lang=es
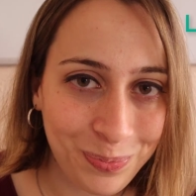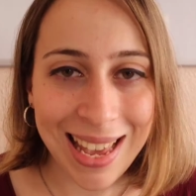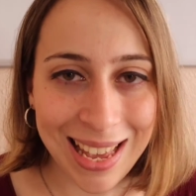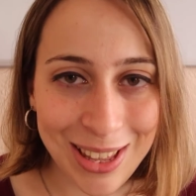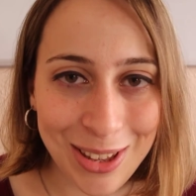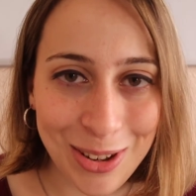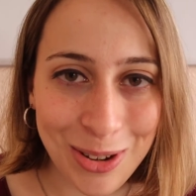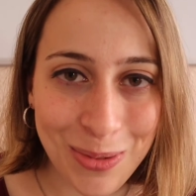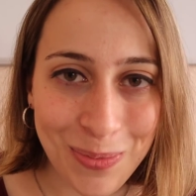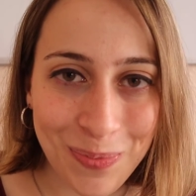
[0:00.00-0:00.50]

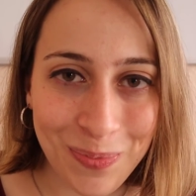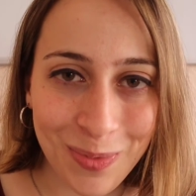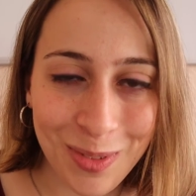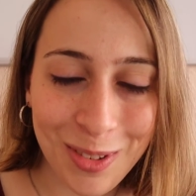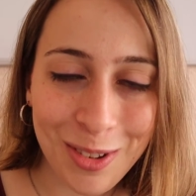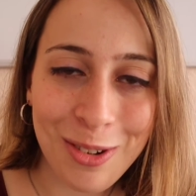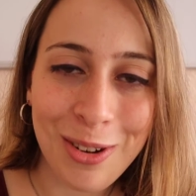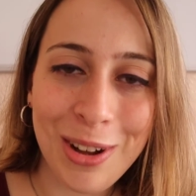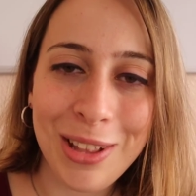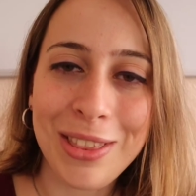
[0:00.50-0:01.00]
¿Y tú?
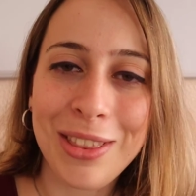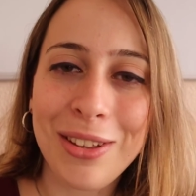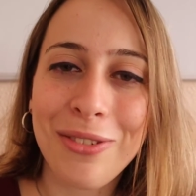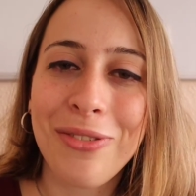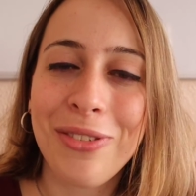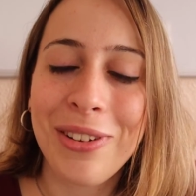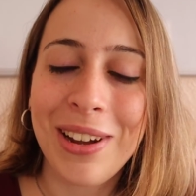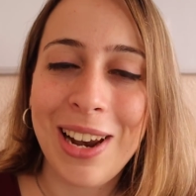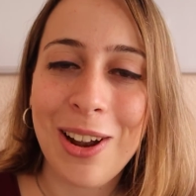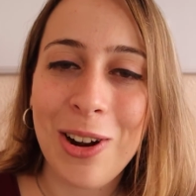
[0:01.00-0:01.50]
¿Cuándo
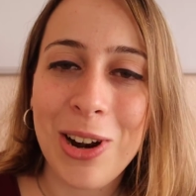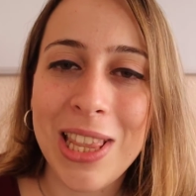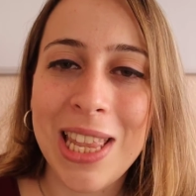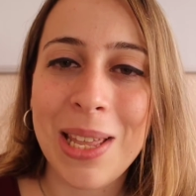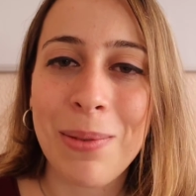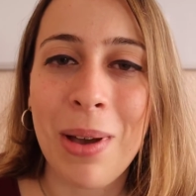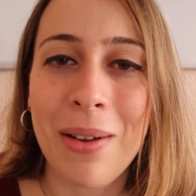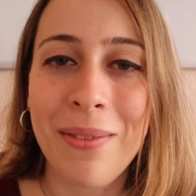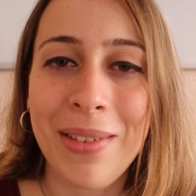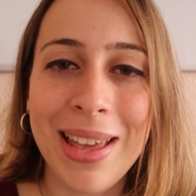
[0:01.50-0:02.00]
fue la
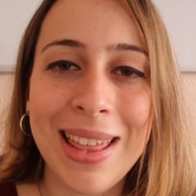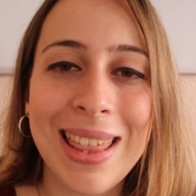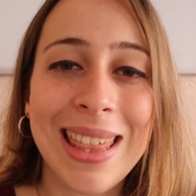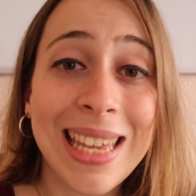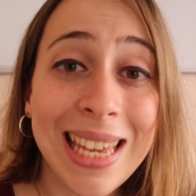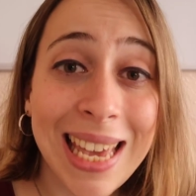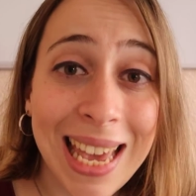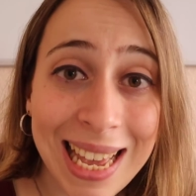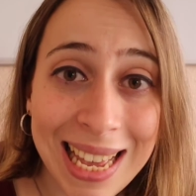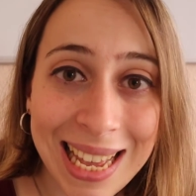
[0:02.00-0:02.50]
última
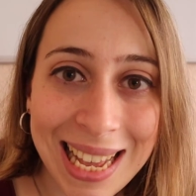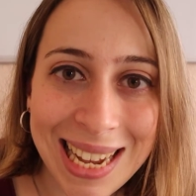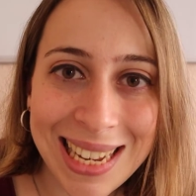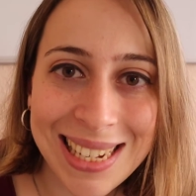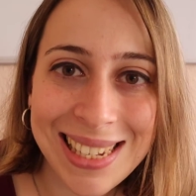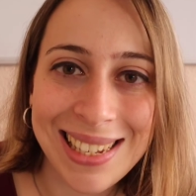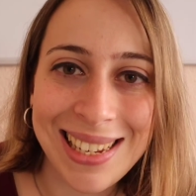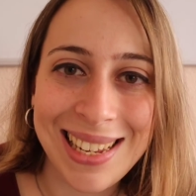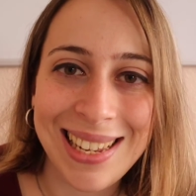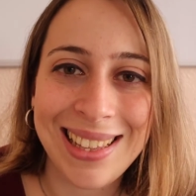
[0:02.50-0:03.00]
vez que
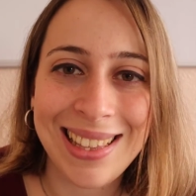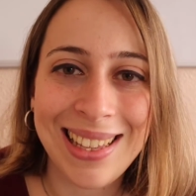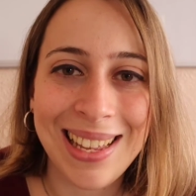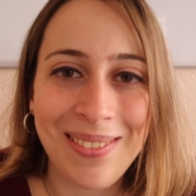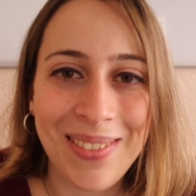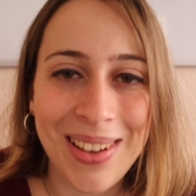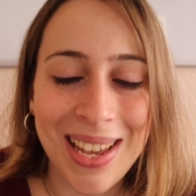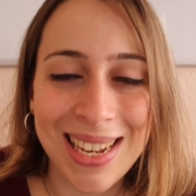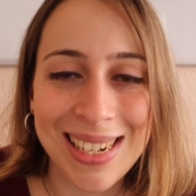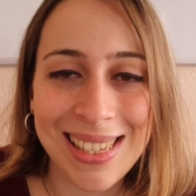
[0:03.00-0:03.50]
casi
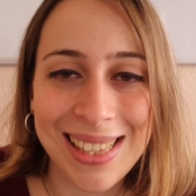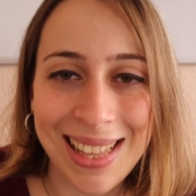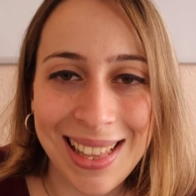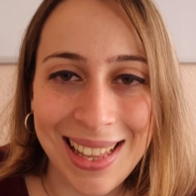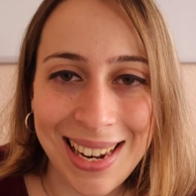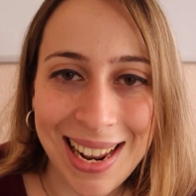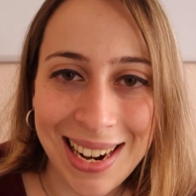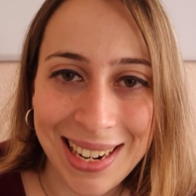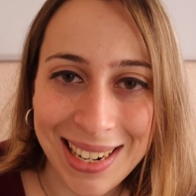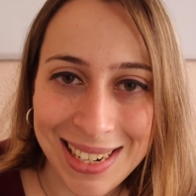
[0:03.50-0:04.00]
te measte
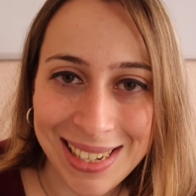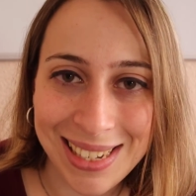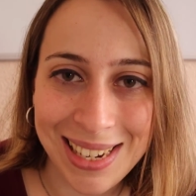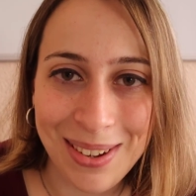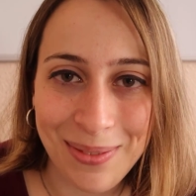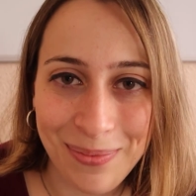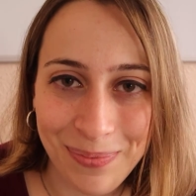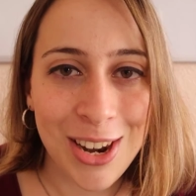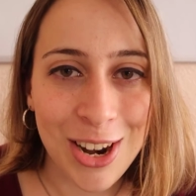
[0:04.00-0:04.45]
de la risa?